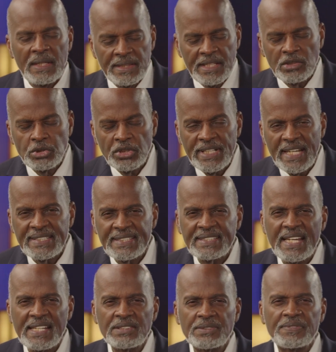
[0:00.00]
Dans Genèse
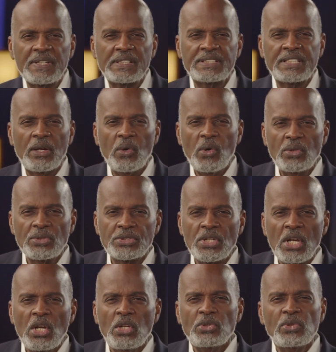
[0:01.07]
16, verset 11,
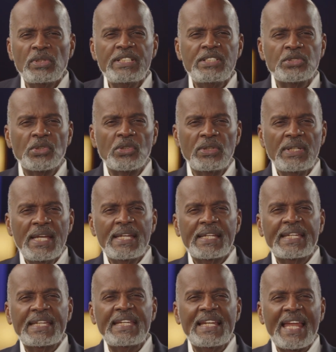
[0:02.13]
nous lisons
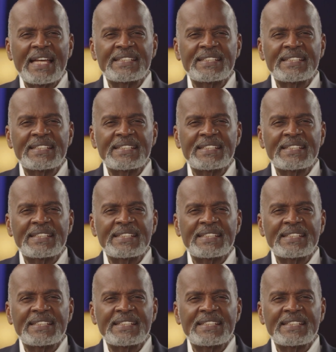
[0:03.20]
qu'il a